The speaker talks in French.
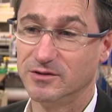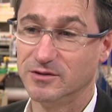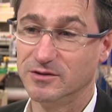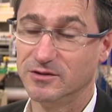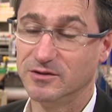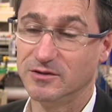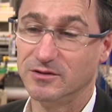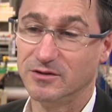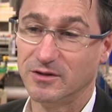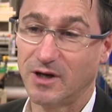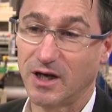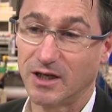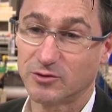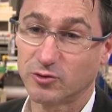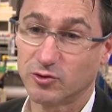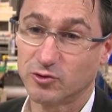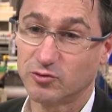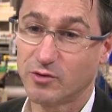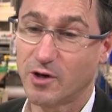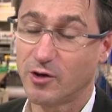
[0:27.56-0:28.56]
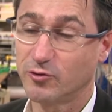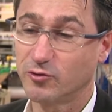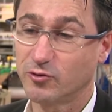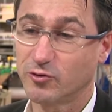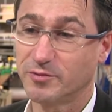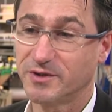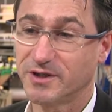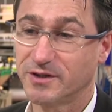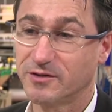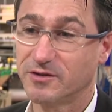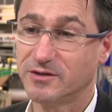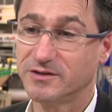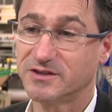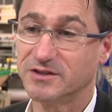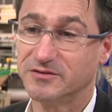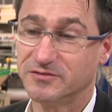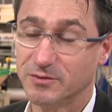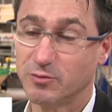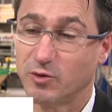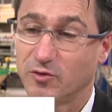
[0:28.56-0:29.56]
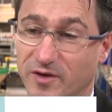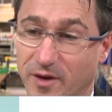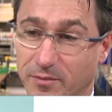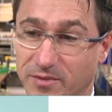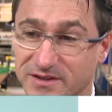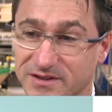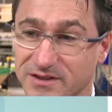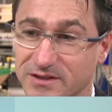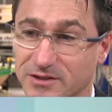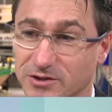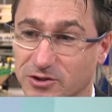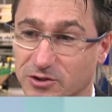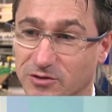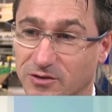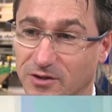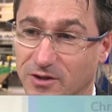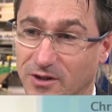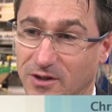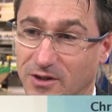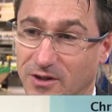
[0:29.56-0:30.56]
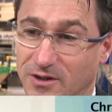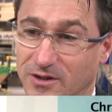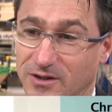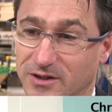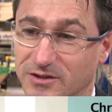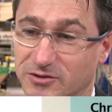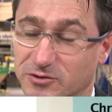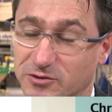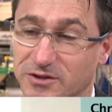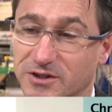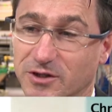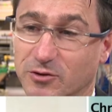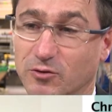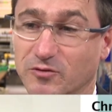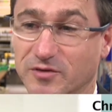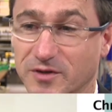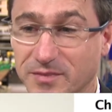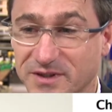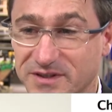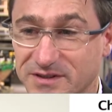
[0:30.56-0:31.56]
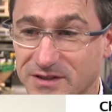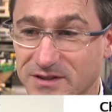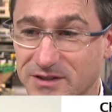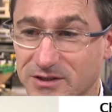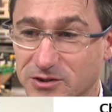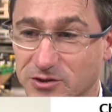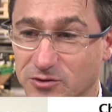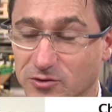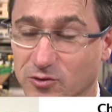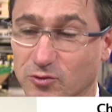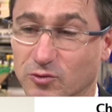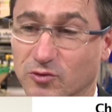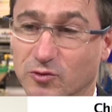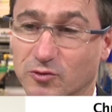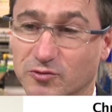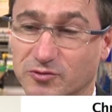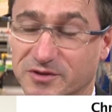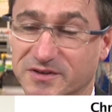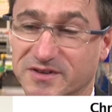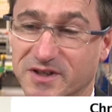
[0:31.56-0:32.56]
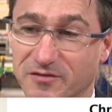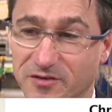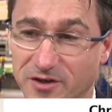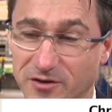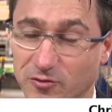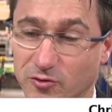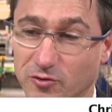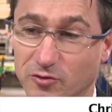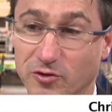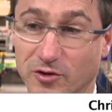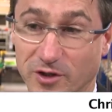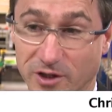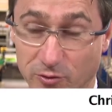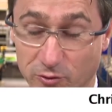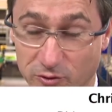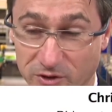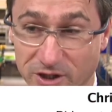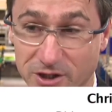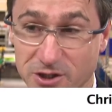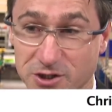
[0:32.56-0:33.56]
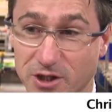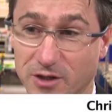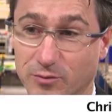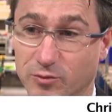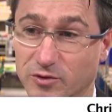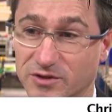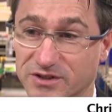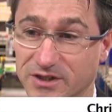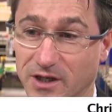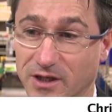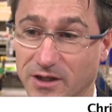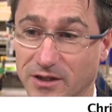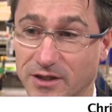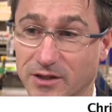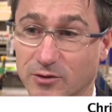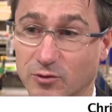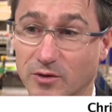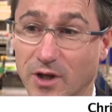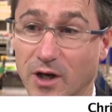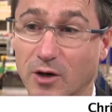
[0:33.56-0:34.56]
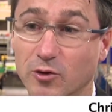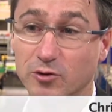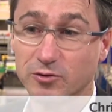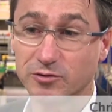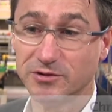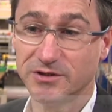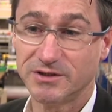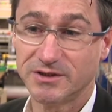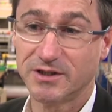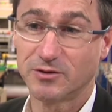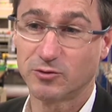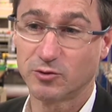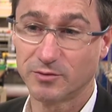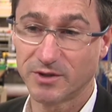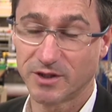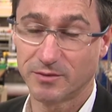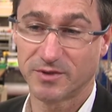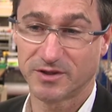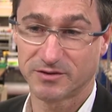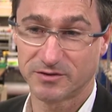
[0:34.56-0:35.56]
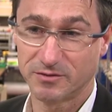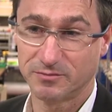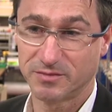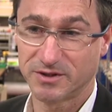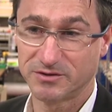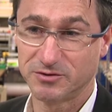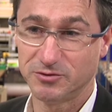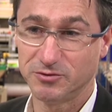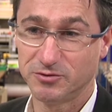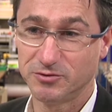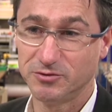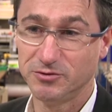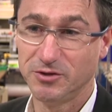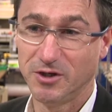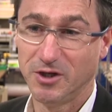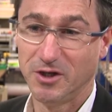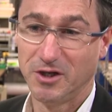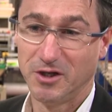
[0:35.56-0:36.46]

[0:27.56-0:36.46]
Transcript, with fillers: euh, un trottoir, ou une rue piétonne, c'est fait pour faire passer des gens. Et se dire qu'on fait passer des gens, qu'on construit des infrastructures qui coûtent très cher pour ça et qu'on n'a aucune idée de combien de personnes passent dessus,